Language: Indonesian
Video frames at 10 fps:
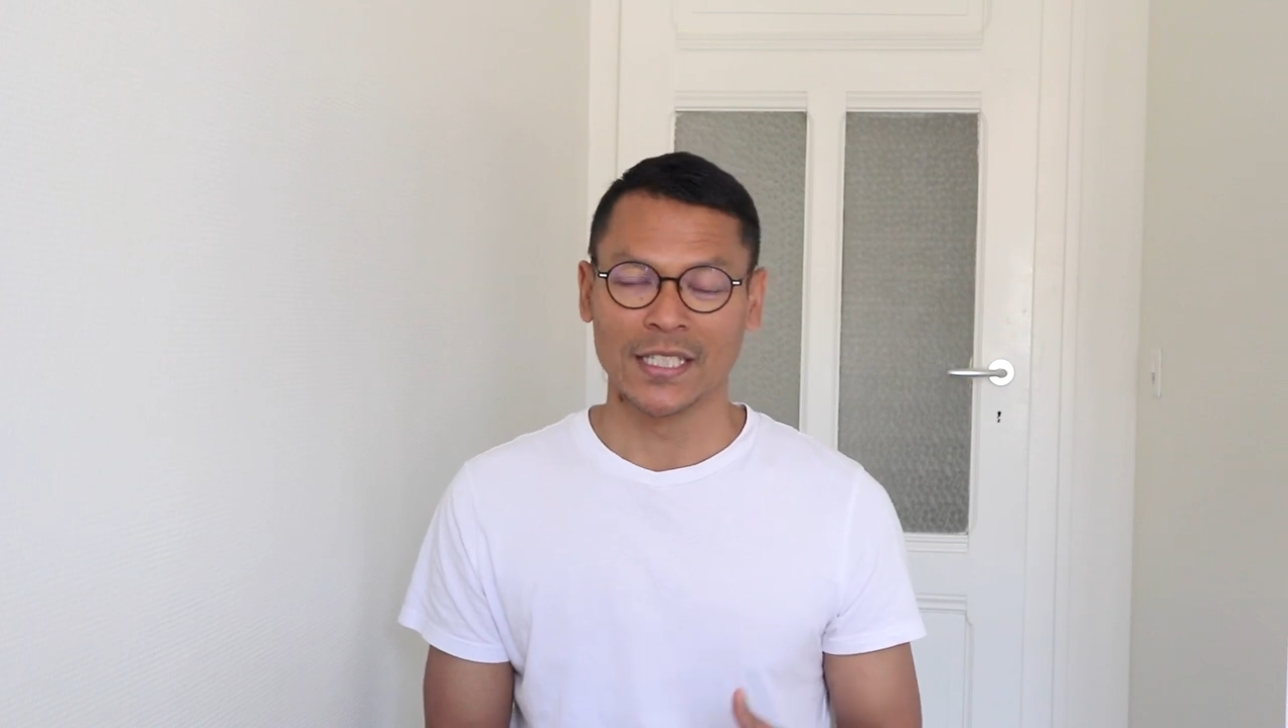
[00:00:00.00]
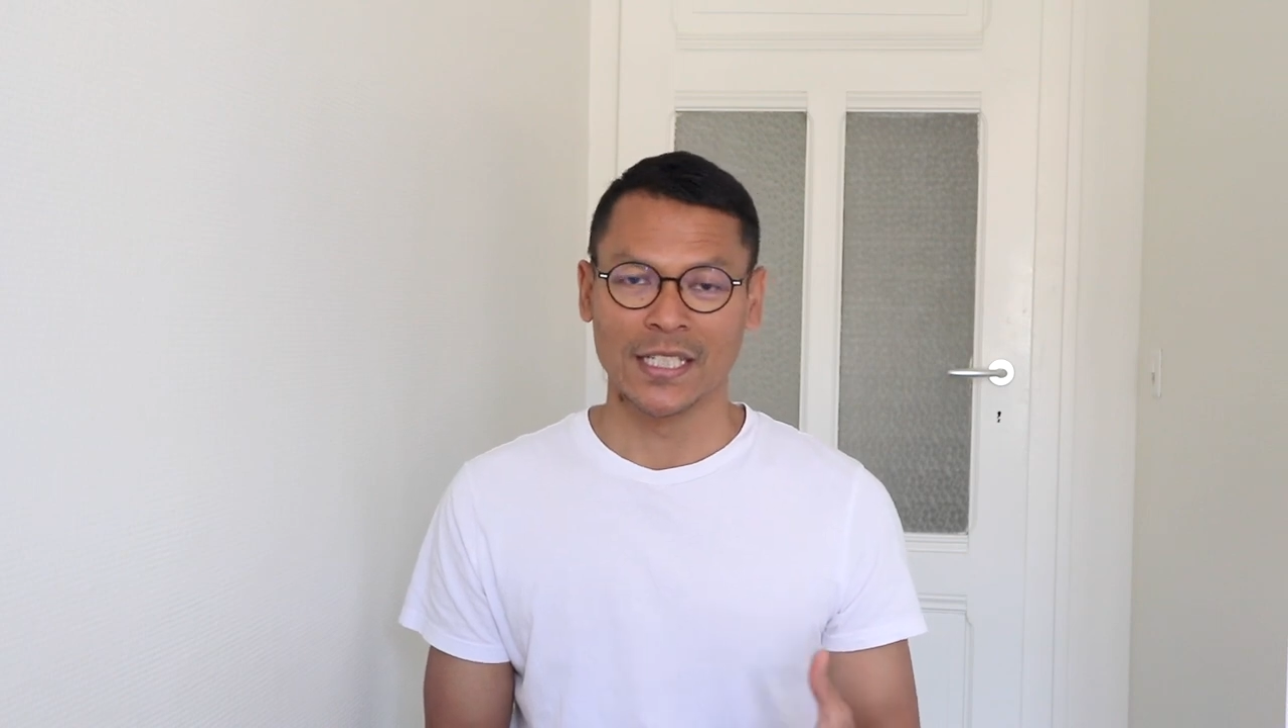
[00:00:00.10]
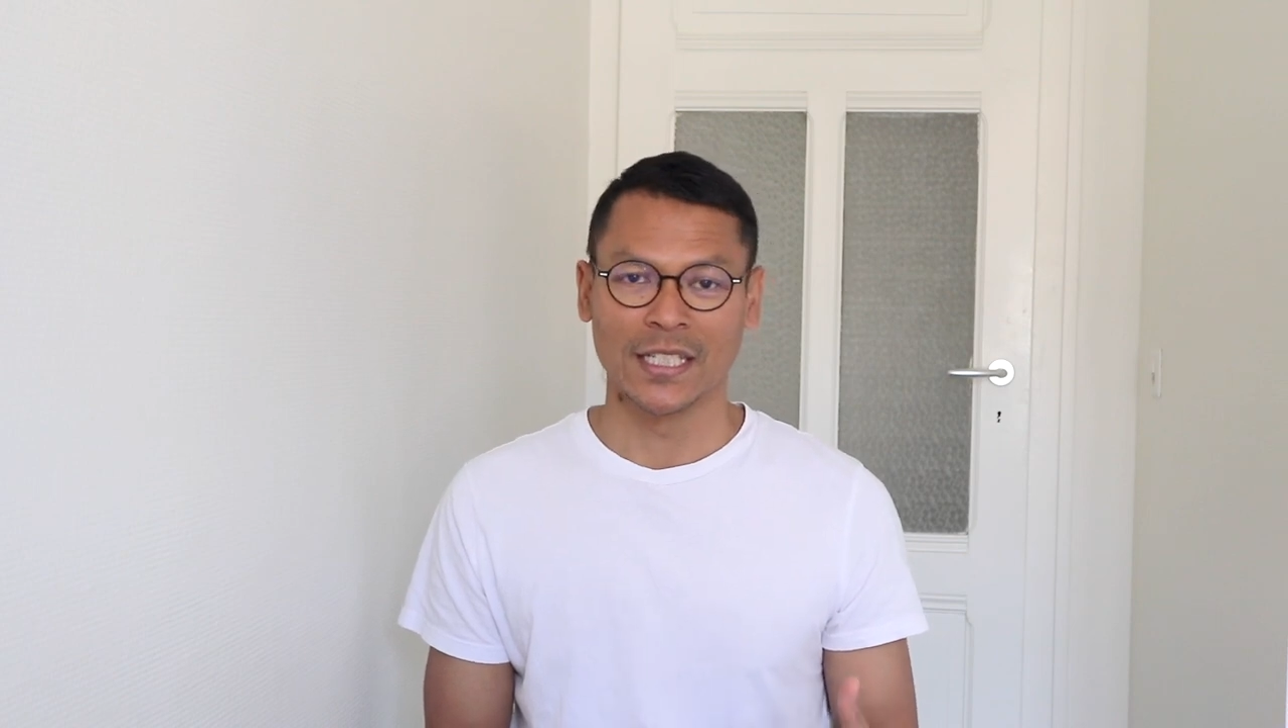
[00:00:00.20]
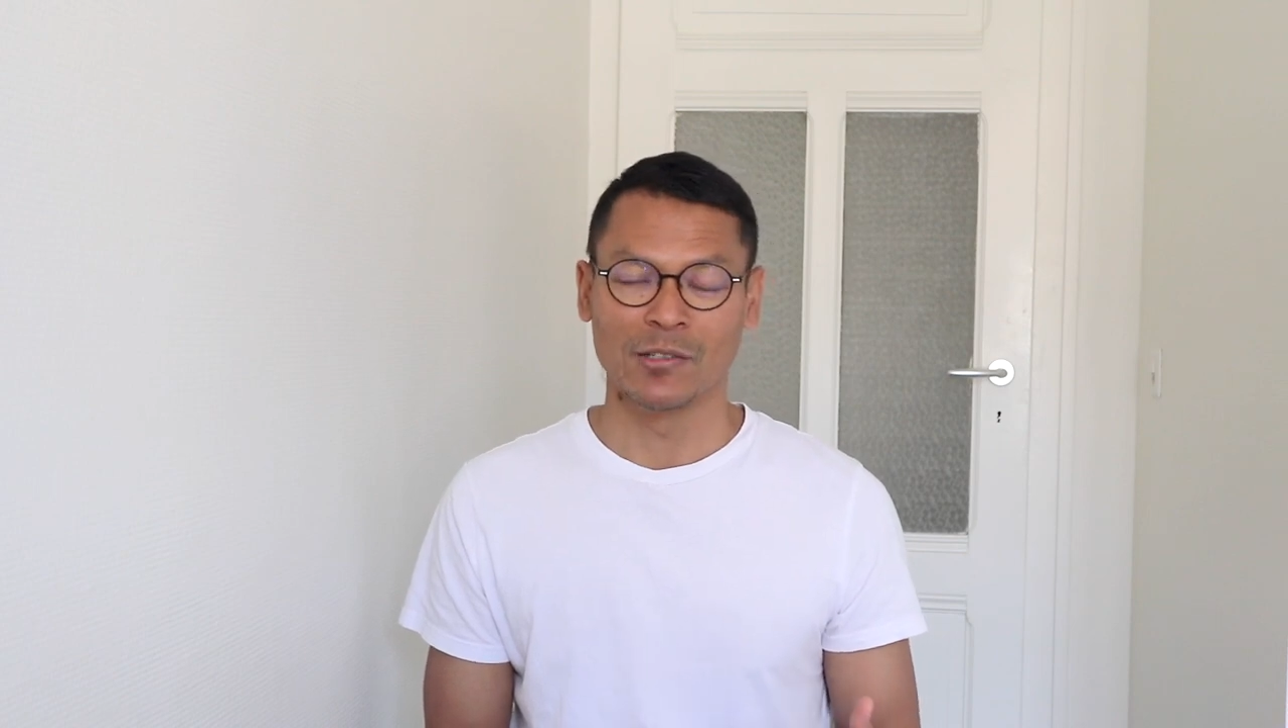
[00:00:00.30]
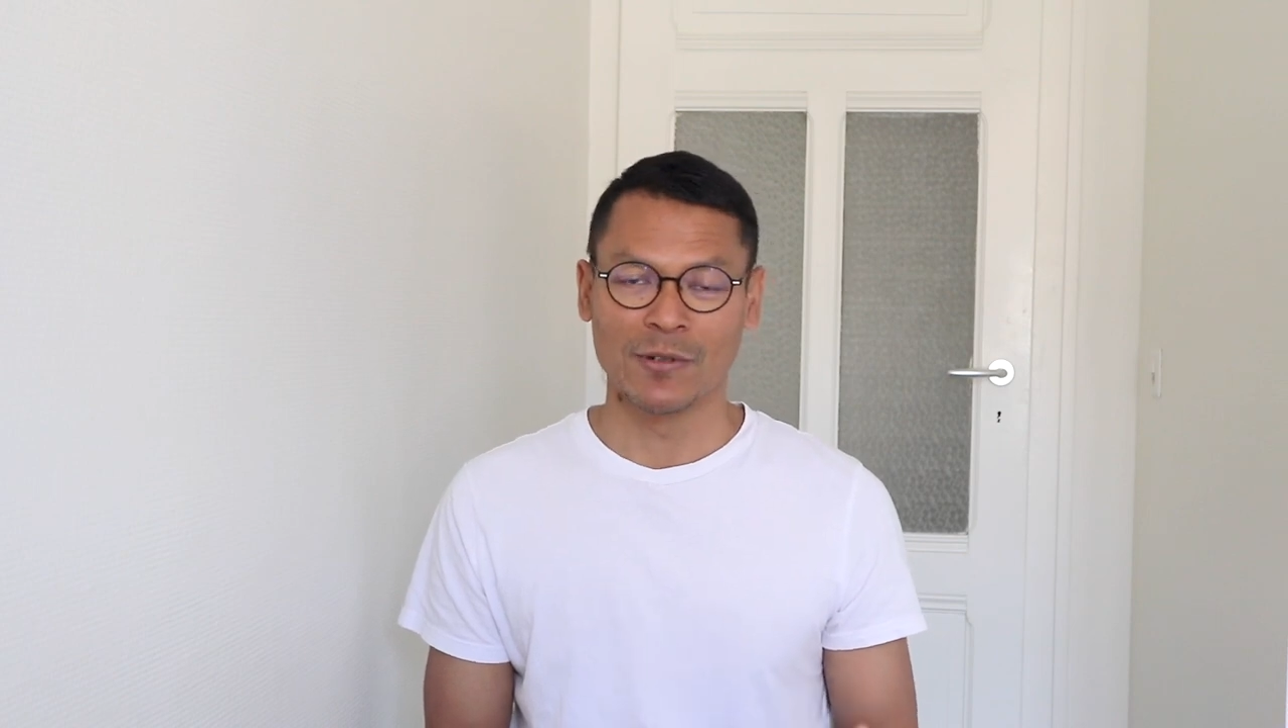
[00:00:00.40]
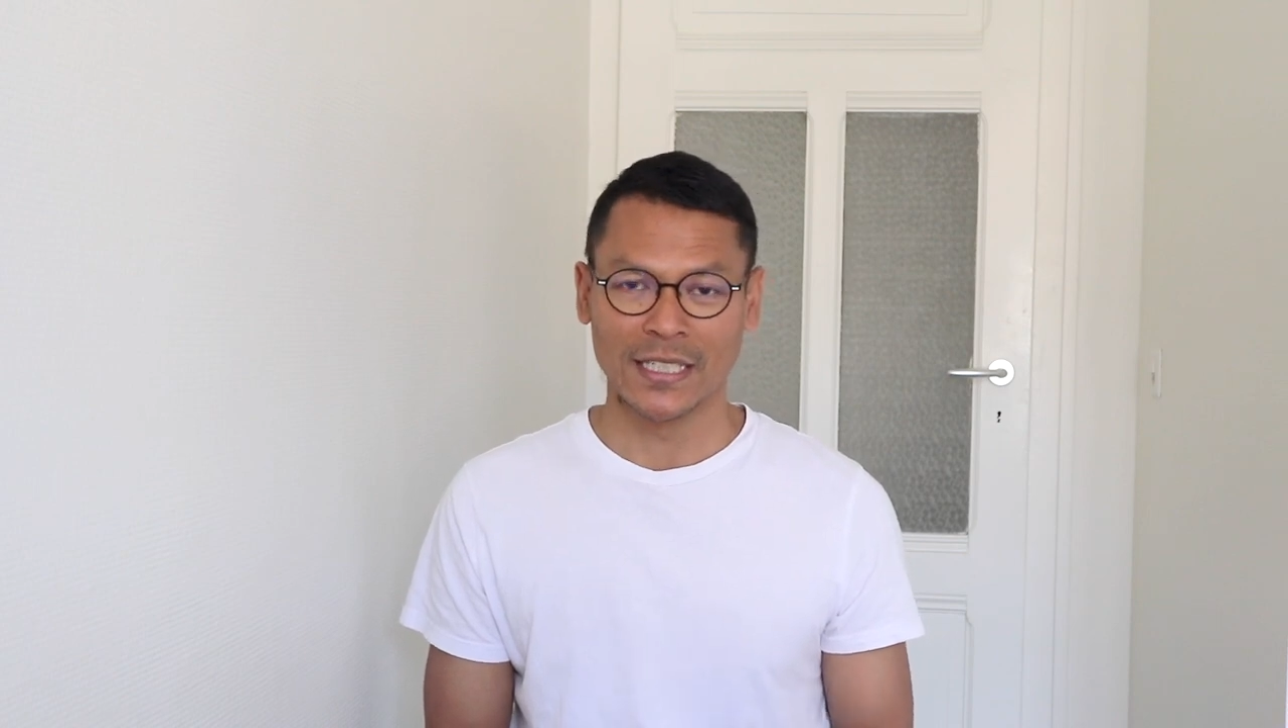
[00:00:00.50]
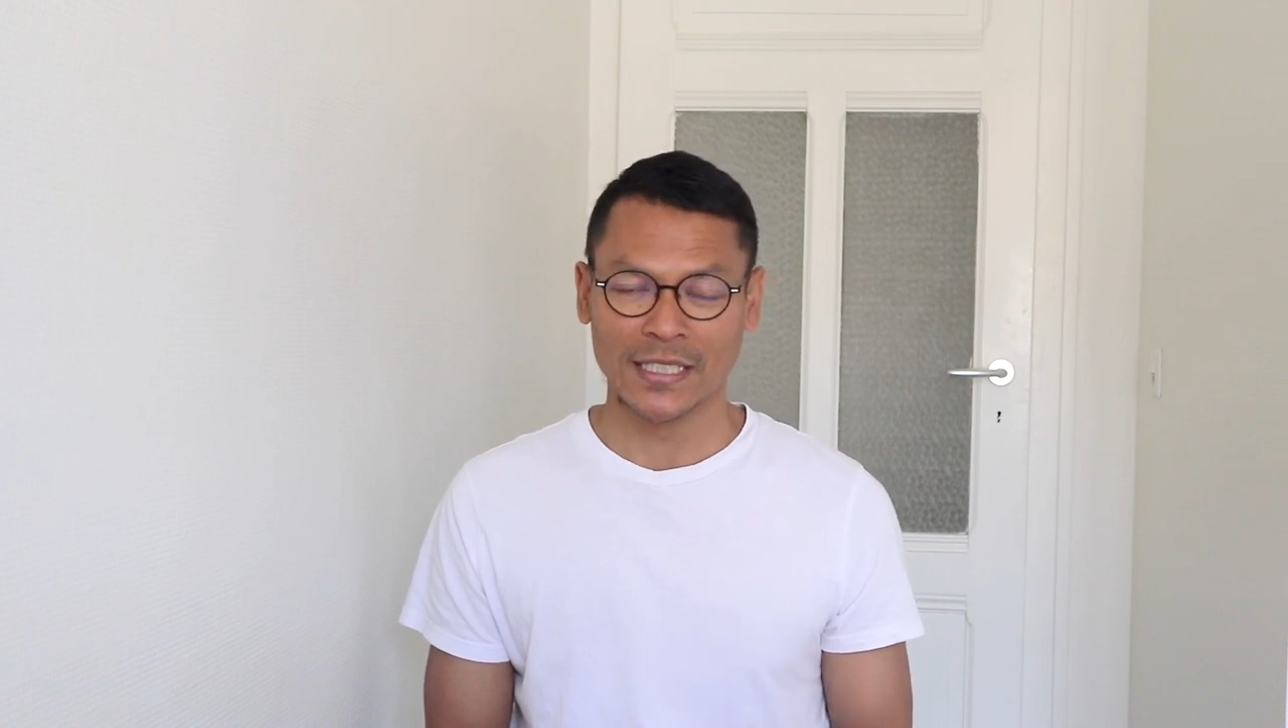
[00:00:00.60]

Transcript: di luar